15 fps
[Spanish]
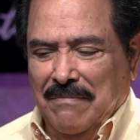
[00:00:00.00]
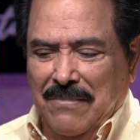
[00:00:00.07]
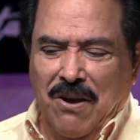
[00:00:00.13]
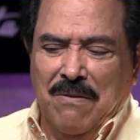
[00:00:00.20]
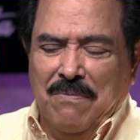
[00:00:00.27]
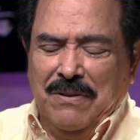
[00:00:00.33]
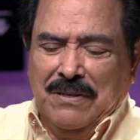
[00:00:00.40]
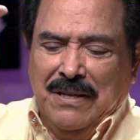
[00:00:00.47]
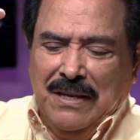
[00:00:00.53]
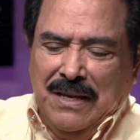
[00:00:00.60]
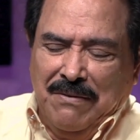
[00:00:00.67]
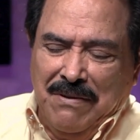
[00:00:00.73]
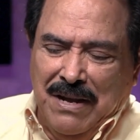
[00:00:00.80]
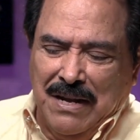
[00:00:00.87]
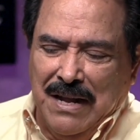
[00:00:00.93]
No, hombre, ¿usted
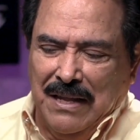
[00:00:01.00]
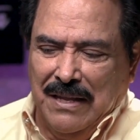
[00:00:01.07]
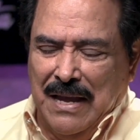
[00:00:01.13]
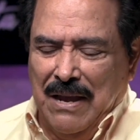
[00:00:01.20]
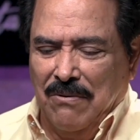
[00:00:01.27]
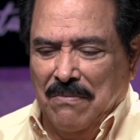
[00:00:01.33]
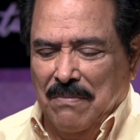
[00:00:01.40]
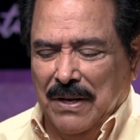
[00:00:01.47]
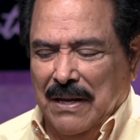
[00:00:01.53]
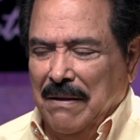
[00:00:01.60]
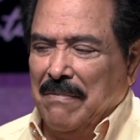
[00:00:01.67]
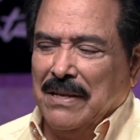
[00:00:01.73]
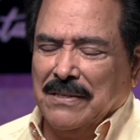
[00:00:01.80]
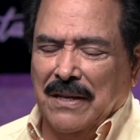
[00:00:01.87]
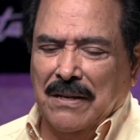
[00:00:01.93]
qué va a cantar, hombre? ¿Qué
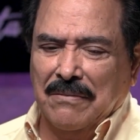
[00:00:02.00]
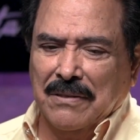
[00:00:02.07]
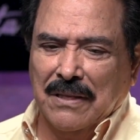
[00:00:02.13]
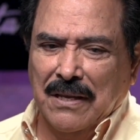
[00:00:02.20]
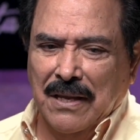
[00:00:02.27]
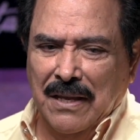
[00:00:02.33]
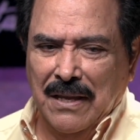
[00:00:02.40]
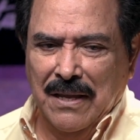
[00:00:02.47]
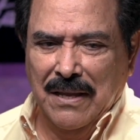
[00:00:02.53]
va a hacer usted?